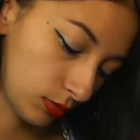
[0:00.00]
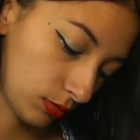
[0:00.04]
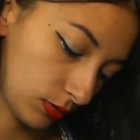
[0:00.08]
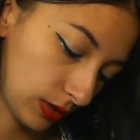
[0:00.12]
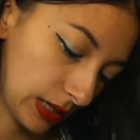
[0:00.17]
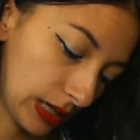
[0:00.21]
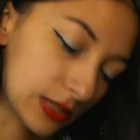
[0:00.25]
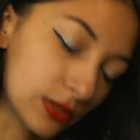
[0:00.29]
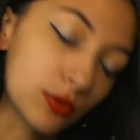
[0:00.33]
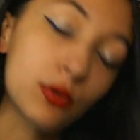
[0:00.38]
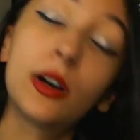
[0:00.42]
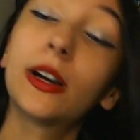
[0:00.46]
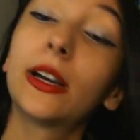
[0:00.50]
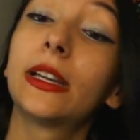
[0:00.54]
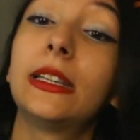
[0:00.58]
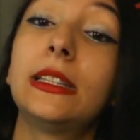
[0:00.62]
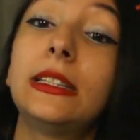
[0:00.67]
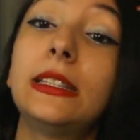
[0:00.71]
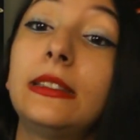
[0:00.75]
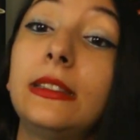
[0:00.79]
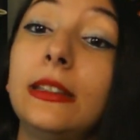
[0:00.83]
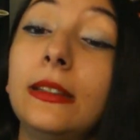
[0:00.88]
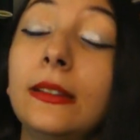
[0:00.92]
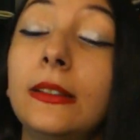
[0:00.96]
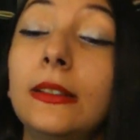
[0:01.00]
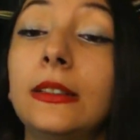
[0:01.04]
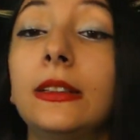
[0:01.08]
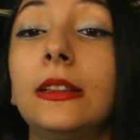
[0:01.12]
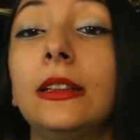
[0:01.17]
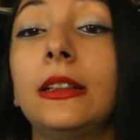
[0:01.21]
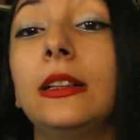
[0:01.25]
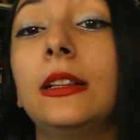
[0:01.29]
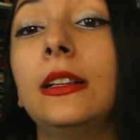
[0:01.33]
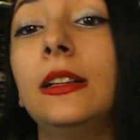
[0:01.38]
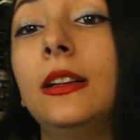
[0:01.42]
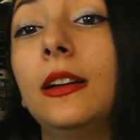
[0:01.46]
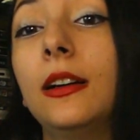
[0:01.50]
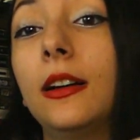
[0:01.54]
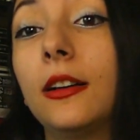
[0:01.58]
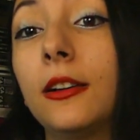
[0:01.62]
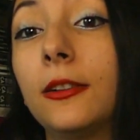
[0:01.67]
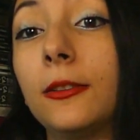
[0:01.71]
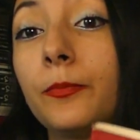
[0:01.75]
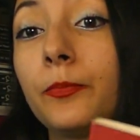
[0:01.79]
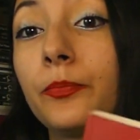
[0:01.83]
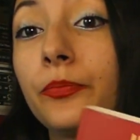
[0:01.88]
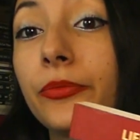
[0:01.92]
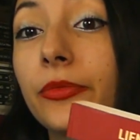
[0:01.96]
qu'elle soit rééditée.
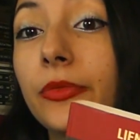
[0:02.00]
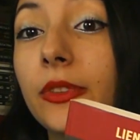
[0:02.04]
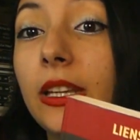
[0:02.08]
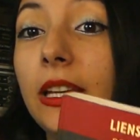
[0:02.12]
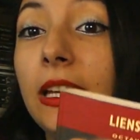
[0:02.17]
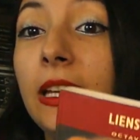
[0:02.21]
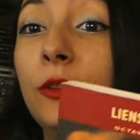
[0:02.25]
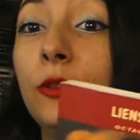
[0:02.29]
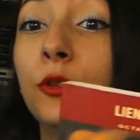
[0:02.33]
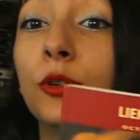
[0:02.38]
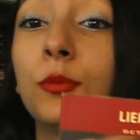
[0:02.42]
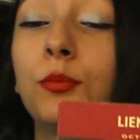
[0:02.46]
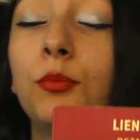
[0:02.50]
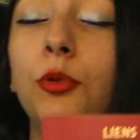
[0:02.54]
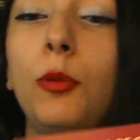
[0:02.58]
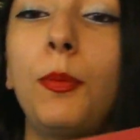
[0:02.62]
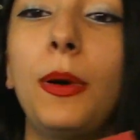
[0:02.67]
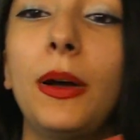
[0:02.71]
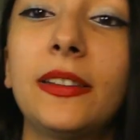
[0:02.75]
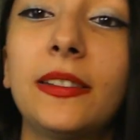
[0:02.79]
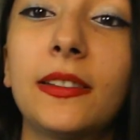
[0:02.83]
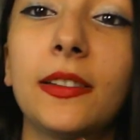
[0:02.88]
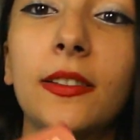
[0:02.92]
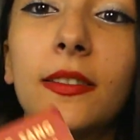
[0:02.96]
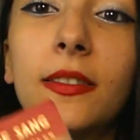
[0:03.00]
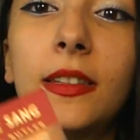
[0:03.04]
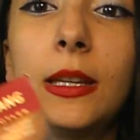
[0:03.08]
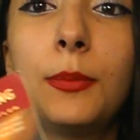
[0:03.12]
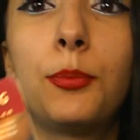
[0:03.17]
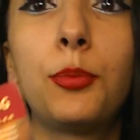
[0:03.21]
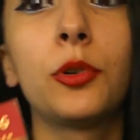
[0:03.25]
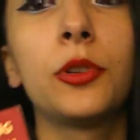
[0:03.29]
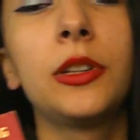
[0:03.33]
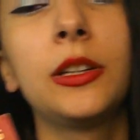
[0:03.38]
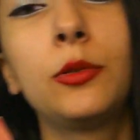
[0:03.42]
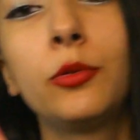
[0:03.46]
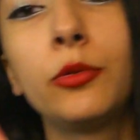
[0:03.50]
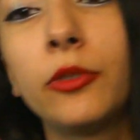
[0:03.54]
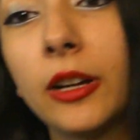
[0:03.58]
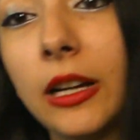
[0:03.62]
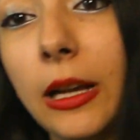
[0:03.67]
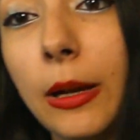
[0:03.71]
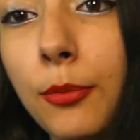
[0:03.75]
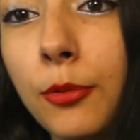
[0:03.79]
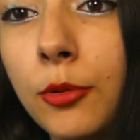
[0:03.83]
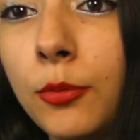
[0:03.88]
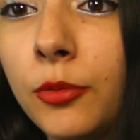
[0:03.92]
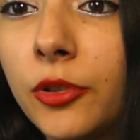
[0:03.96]
Euh, et donc, pour patienter pour découvrir
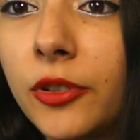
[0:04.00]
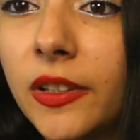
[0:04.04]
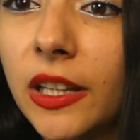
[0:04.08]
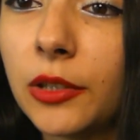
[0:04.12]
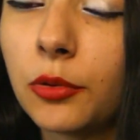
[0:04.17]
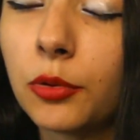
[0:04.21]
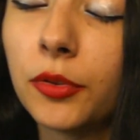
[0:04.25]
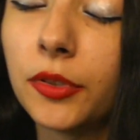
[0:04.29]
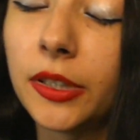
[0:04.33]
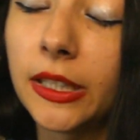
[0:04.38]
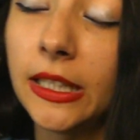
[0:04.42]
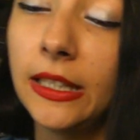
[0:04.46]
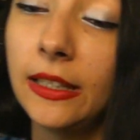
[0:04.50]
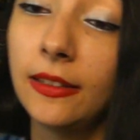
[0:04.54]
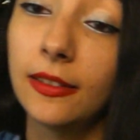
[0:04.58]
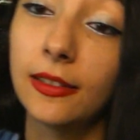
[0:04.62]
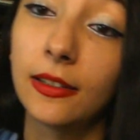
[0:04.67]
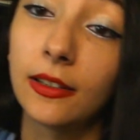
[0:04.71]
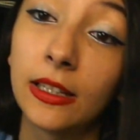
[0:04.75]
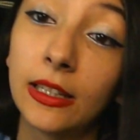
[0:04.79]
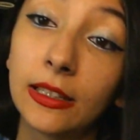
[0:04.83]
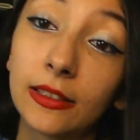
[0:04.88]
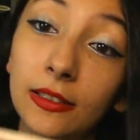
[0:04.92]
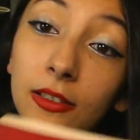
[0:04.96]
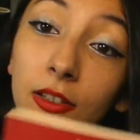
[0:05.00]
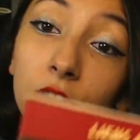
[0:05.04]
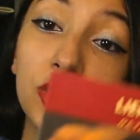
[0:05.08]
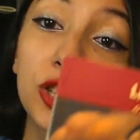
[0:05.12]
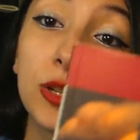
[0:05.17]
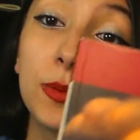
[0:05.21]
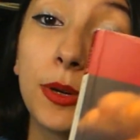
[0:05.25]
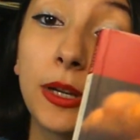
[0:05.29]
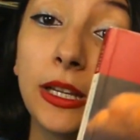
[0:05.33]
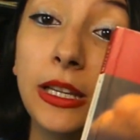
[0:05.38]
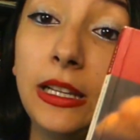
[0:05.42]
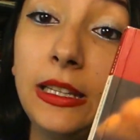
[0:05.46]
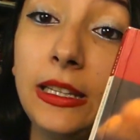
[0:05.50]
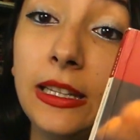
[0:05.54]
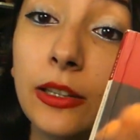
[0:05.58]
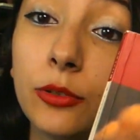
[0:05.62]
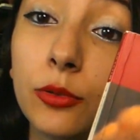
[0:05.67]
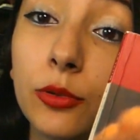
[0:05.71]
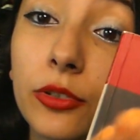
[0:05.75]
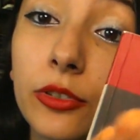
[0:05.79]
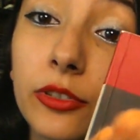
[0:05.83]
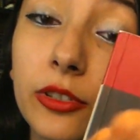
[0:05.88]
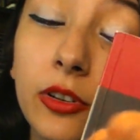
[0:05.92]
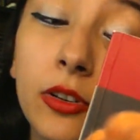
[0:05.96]
la plume de cette autrice, en attendant, j'ai pris Lien
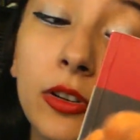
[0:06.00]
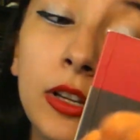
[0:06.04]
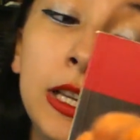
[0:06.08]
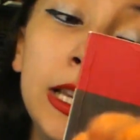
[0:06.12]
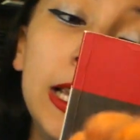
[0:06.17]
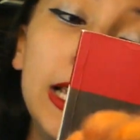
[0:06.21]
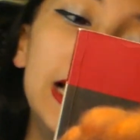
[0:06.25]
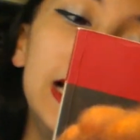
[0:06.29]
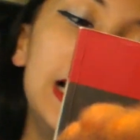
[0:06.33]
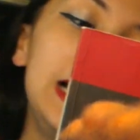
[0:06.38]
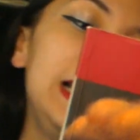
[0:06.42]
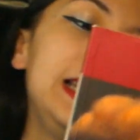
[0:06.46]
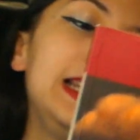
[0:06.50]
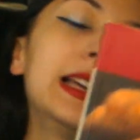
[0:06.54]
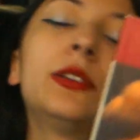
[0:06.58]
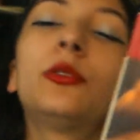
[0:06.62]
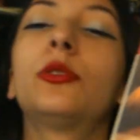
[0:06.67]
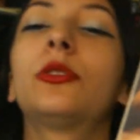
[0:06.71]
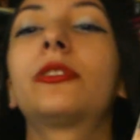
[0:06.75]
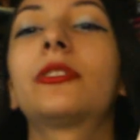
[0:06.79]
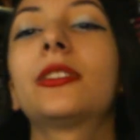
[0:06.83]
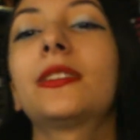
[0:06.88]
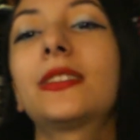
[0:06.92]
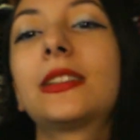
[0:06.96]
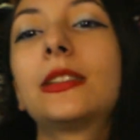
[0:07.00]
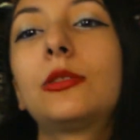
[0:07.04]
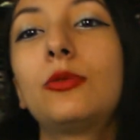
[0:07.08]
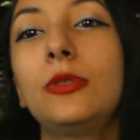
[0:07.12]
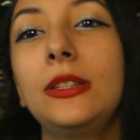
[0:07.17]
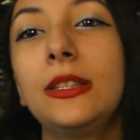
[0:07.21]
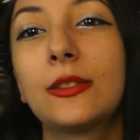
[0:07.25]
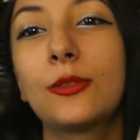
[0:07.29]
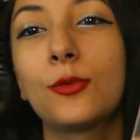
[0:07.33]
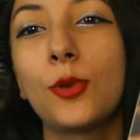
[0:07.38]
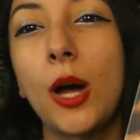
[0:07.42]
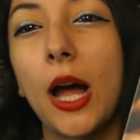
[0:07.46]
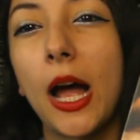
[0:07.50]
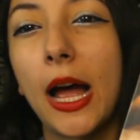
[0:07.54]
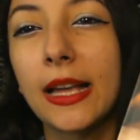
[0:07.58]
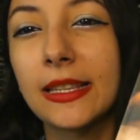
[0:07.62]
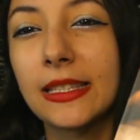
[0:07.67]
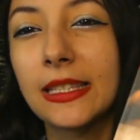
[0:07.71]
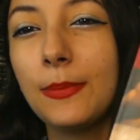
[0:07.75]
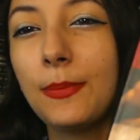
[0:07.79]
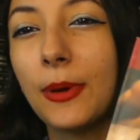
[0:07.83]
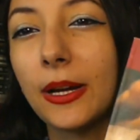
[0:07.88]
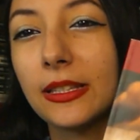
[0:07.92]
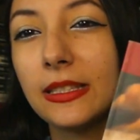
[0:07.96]
de sang. Lien de sang, c'est une histoire
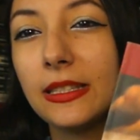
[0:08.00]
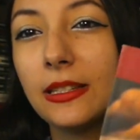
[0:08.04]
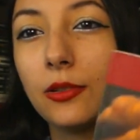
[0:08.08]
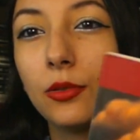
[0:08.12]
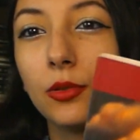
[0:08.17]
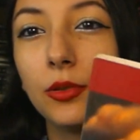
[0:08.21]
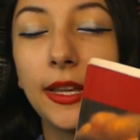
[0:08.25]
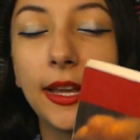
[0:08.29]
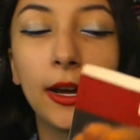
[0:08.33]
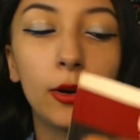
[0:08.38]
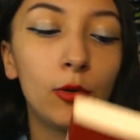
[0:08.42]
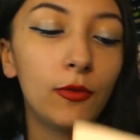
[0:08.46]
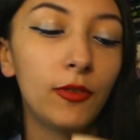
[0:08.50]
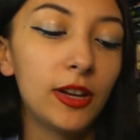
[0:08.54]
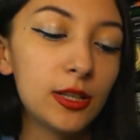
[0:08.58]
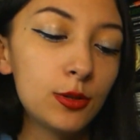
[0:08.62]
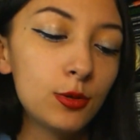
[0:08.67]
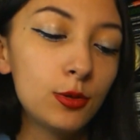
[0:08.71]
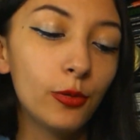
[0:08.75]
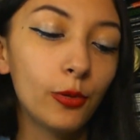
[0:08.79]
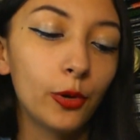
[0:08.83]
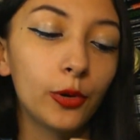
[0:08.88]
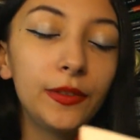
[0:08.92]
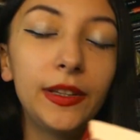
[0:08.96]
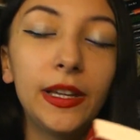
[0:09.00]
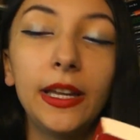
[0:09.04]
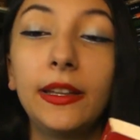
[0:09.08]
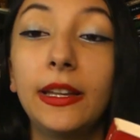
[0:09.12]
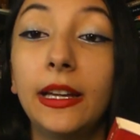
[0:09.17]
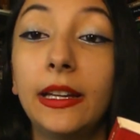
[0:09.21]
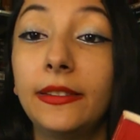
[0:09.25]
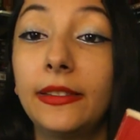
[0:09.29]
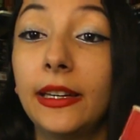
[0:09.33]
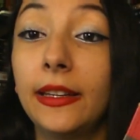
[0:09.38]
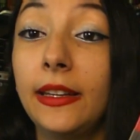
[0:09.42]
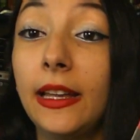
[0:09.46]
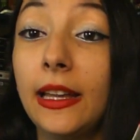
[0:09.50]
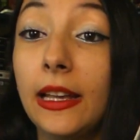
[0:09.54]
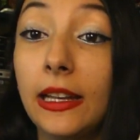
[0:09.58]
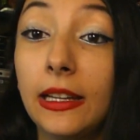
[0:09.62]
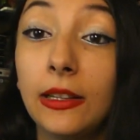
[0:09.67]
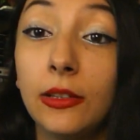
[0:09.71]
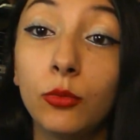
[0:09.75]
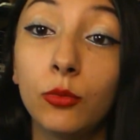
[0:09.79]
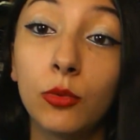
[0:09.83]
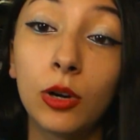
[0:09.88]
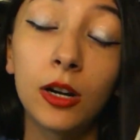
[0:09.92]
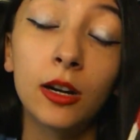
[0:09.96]
assez particulière. On va suivre Dana. Dana, elle
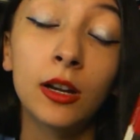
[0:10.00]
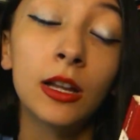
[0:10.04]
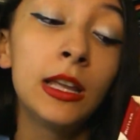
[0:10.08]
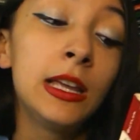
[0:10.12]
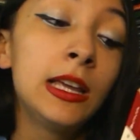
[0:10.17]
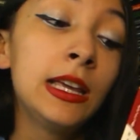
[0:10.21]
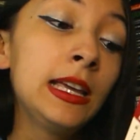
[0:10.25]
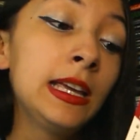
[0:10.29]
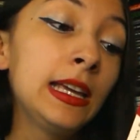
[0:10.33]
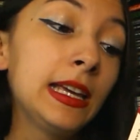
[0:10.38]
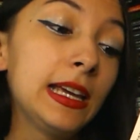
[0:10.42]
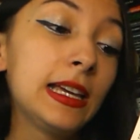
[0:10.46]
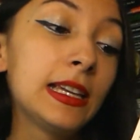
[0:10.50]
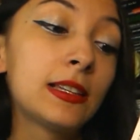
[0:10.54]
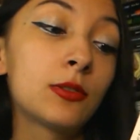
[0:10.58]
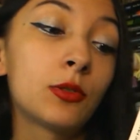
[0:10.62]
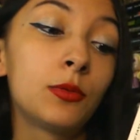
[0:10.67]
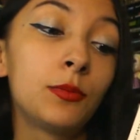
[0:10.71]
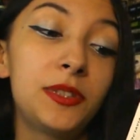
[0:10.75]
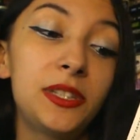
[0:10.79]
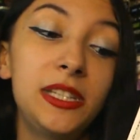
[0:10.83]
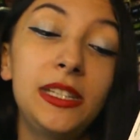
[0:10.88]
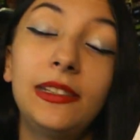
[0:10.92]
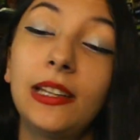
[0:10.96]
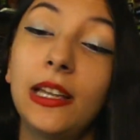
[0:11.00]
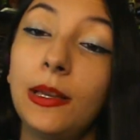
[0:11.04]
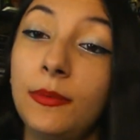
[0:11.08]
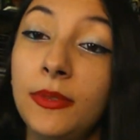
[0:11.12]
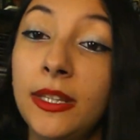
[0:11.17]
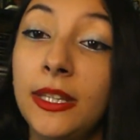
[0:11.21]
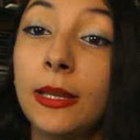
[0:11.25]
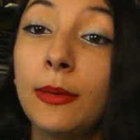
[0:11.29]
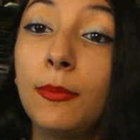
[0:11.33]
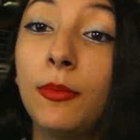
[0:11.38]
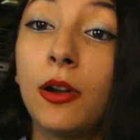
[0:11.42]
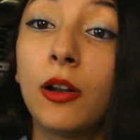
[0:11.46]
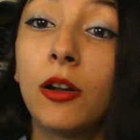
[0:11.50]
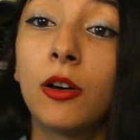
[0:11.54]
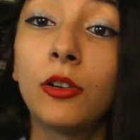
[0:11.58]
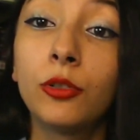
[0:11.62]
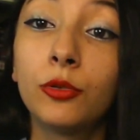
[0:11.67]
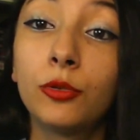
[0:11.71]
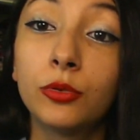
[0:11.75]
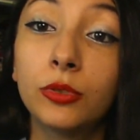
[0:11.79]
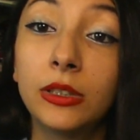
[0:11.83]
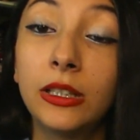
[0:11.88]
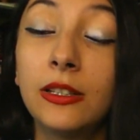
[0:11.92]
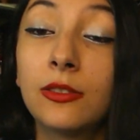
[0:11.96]
est noire et son petit ami est
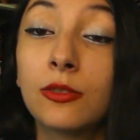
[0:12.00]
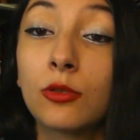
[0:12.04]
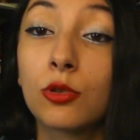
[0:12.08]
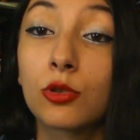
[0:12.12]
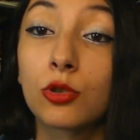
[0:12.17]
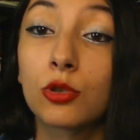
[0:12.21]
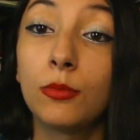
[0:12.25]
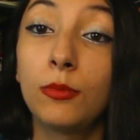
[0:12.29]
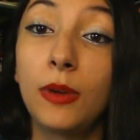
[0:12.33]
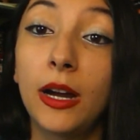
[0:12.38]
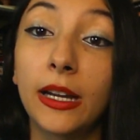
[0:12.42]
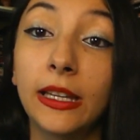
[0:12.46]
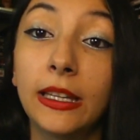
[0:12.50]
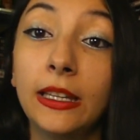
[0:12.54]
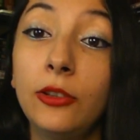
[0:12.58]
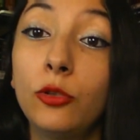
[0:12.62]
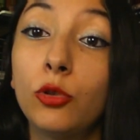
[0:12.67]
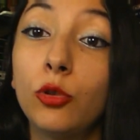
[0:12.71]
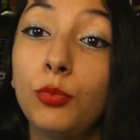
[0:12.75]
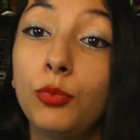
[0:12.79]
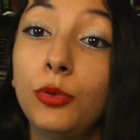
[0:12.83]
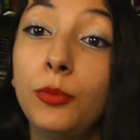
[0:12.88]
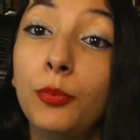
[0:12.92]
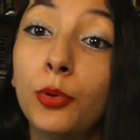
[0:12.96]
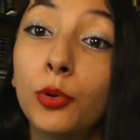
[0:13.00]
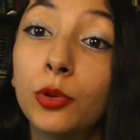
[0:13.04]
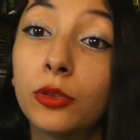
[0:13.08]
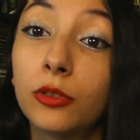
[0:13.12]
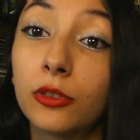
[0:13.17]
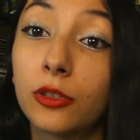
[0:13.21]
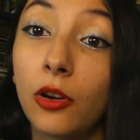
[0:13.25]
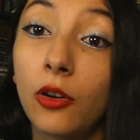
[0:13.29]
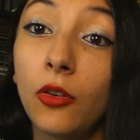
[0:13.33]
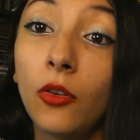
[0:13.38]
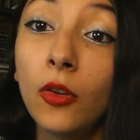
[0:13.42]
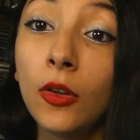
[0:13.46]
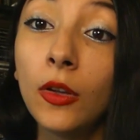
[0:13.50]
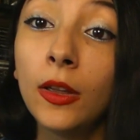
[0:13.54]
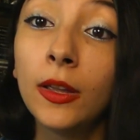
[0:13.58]
blanc, donc ils se sont mariés depuis peu de temps